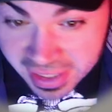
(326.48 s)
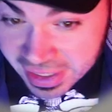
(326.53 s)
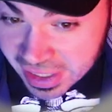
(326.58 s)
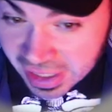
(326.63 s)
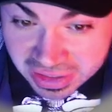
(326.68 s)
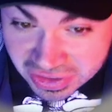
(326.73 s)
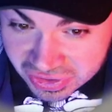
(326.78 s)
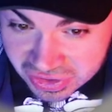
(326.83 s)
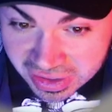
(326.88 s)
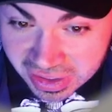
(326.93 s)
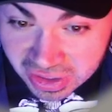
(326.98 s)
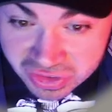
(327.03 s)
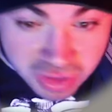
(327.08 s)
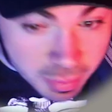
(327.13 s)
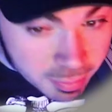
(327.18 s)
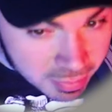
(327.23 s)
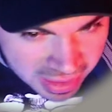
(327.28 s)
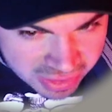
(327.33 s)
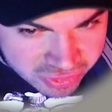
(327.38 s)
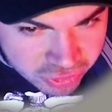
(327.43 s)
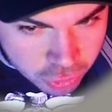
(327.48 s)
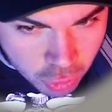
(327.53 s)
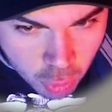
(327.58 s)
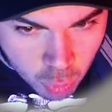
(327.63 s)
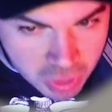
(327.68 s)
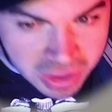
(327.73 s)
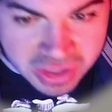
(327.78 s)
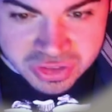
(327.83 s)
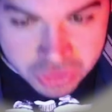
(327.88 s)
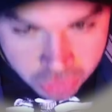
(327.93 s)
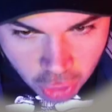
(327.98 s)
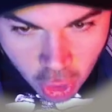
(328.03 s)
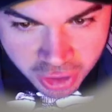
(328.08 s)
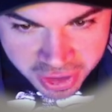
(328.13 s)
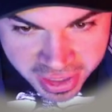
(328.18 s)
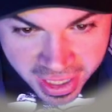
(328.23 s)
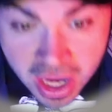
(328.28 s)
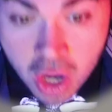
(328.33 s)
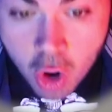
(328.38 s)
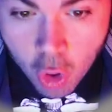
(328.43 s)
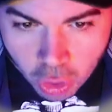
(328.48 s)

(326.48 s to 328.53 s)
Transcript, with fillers: e realistiche sembrassero quelle storie.